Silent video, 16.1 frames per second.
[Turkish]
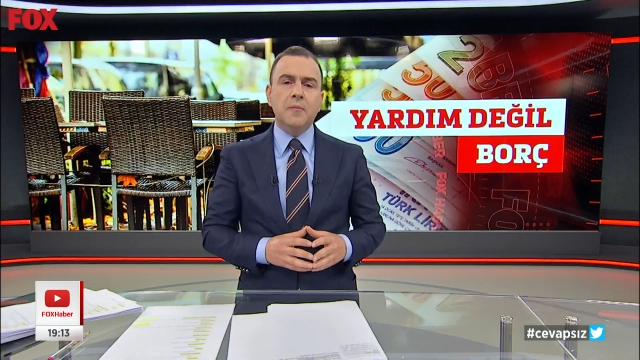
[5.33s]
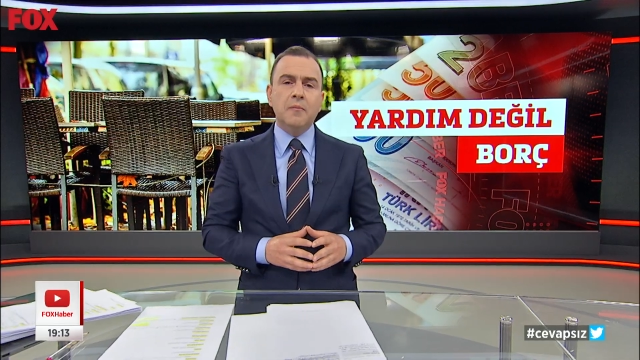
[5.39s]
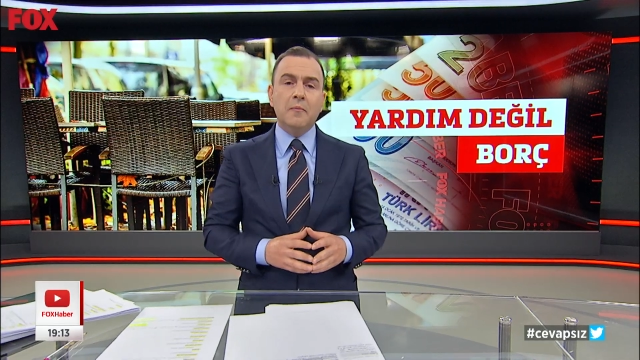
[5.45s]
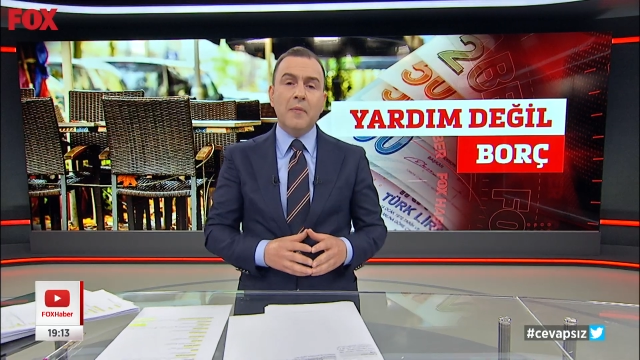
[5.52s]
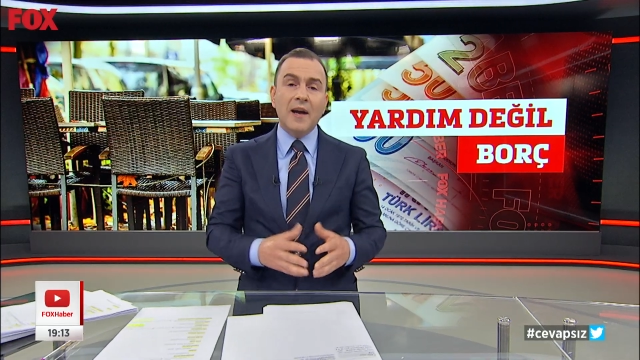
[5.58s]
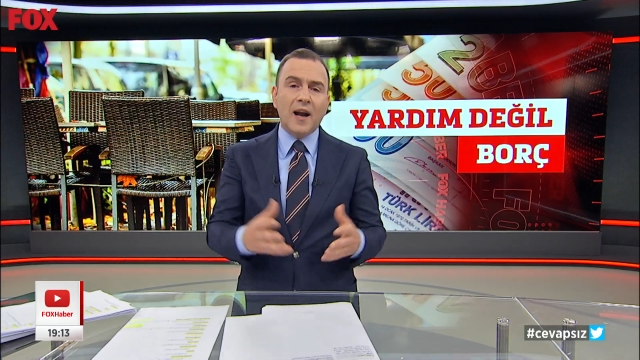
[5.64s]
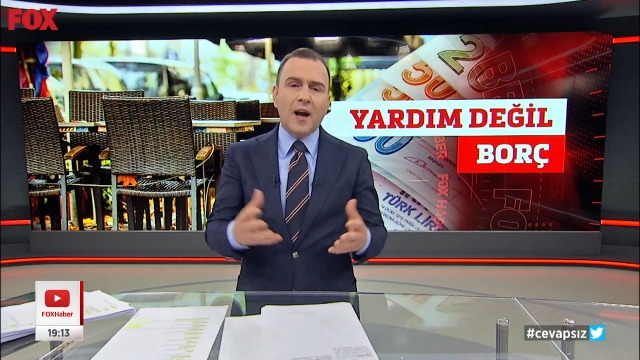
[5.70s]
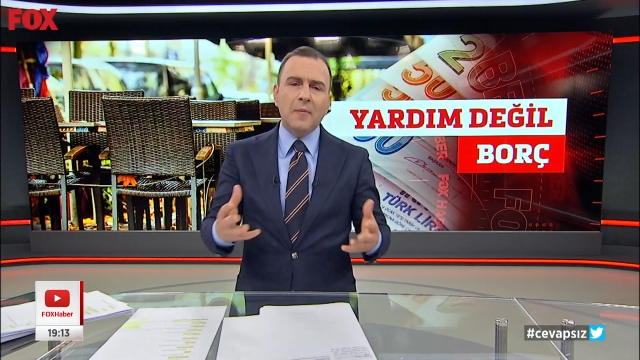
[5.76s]

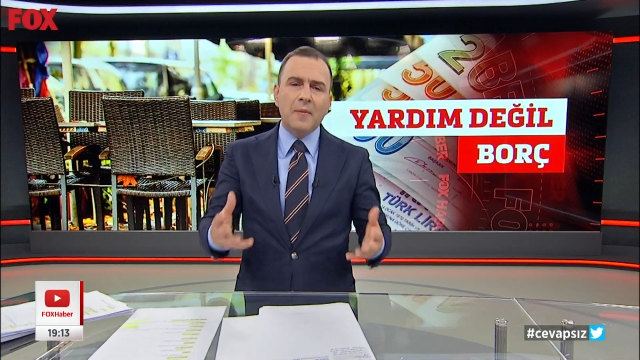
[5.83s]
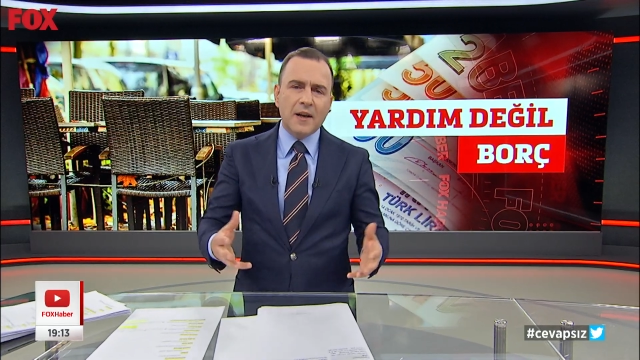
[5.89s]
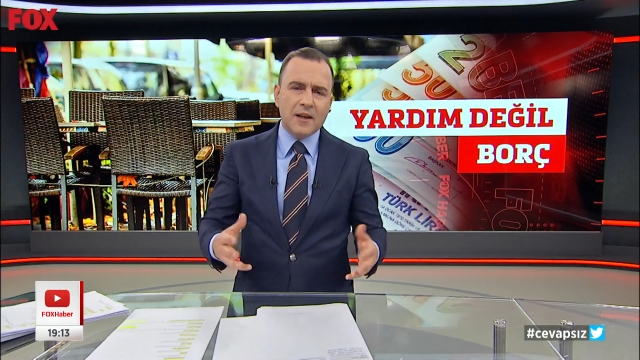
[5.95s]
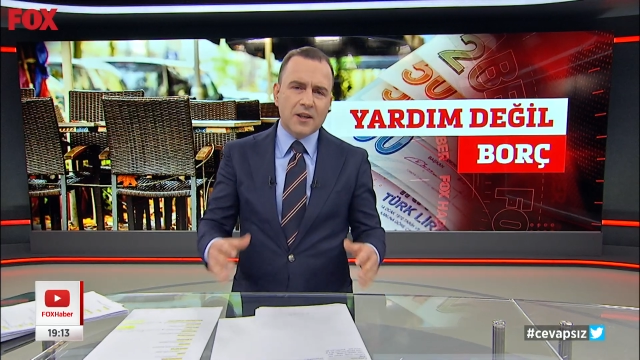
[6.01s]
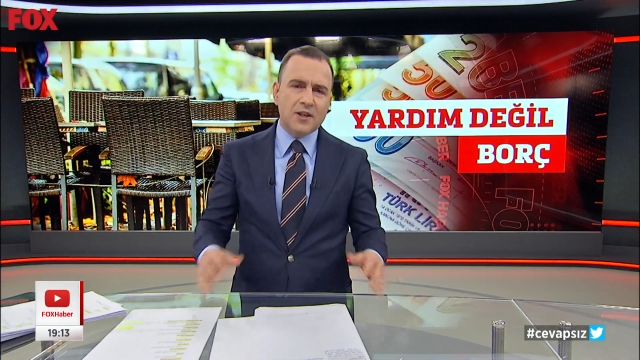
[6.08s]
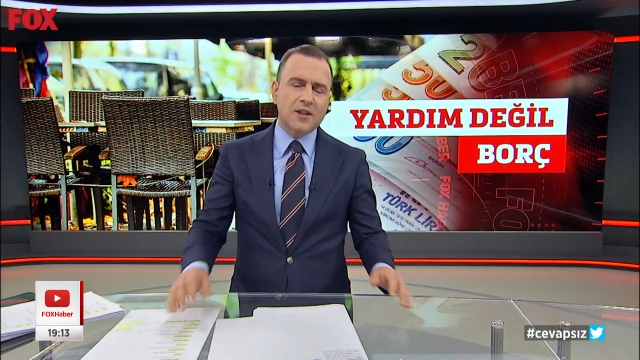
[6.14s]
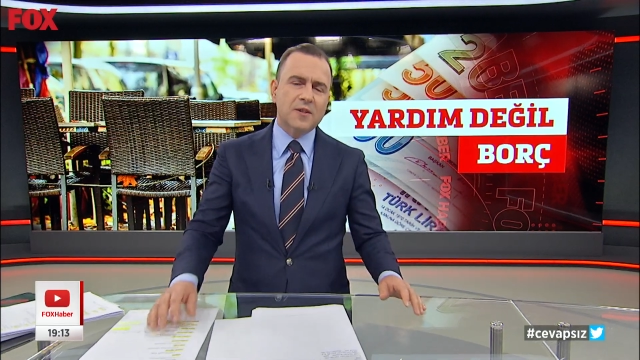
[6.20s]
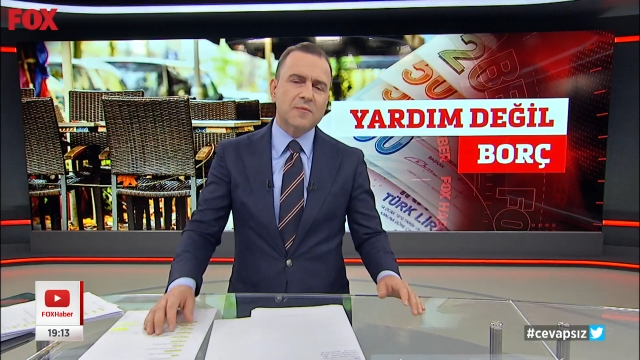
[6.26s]
beraber
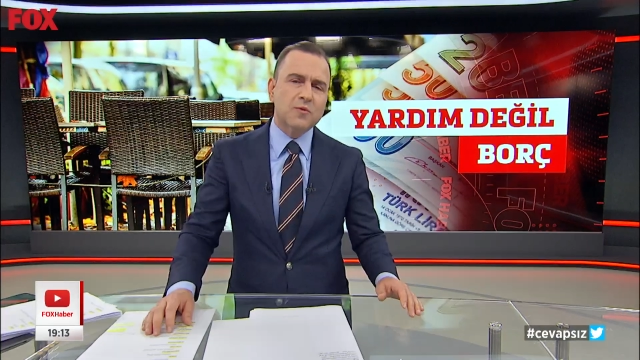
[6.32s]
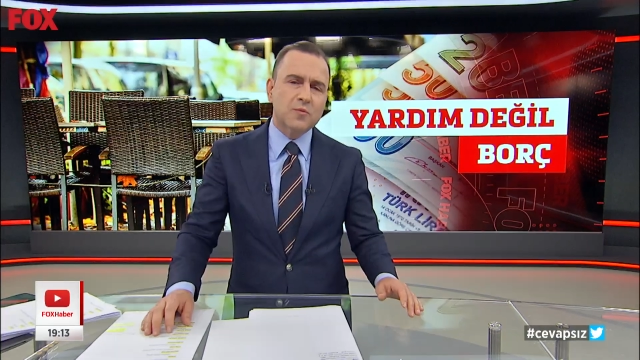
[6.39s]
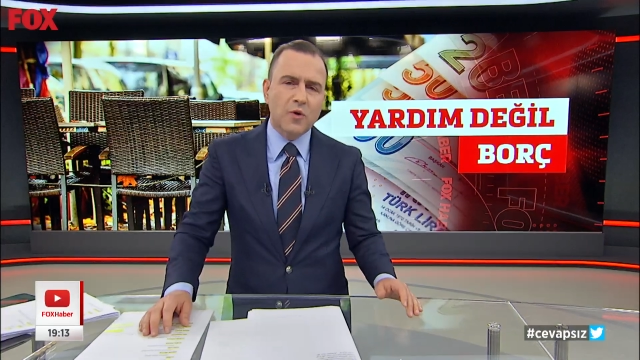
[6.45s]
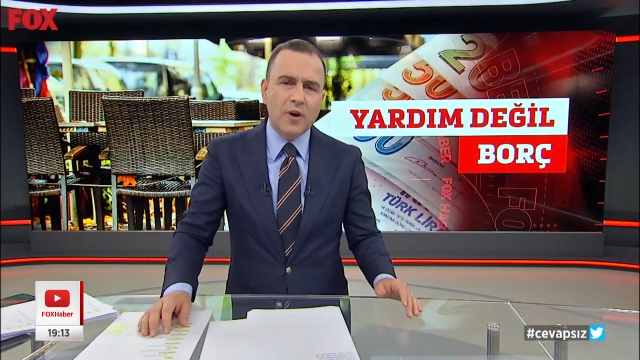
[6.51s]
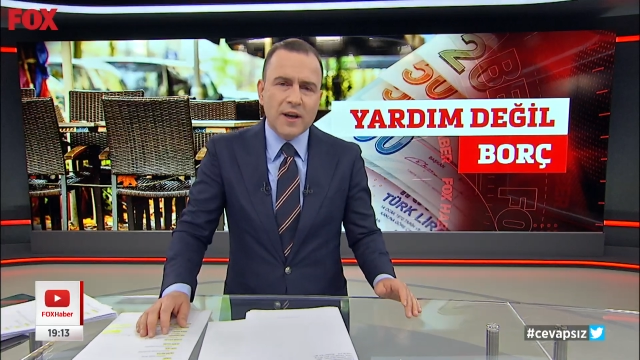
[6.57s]
yaşadığımız bu